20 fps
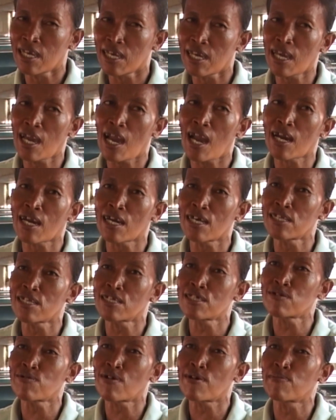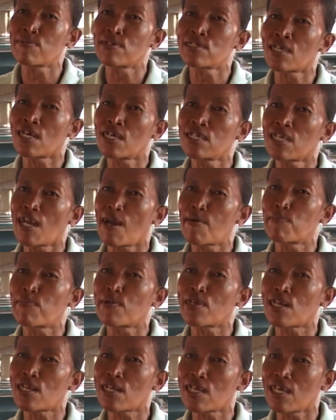Eh akhirnya suami saya
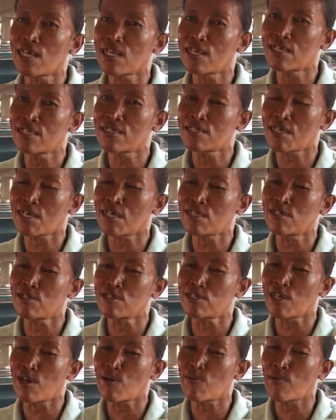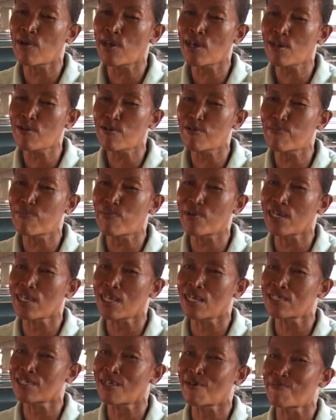nyamperin, saya dijewer
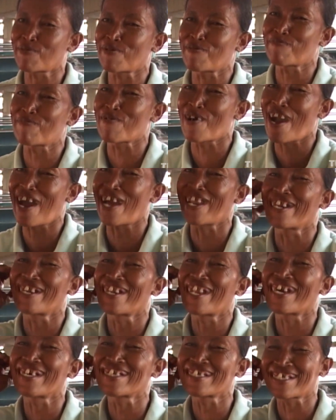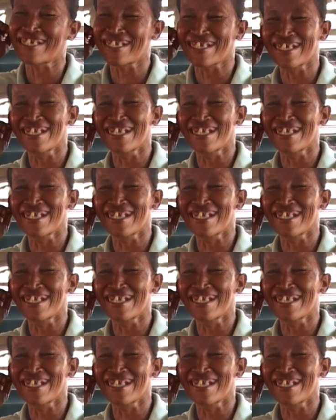kupingnya sampai panas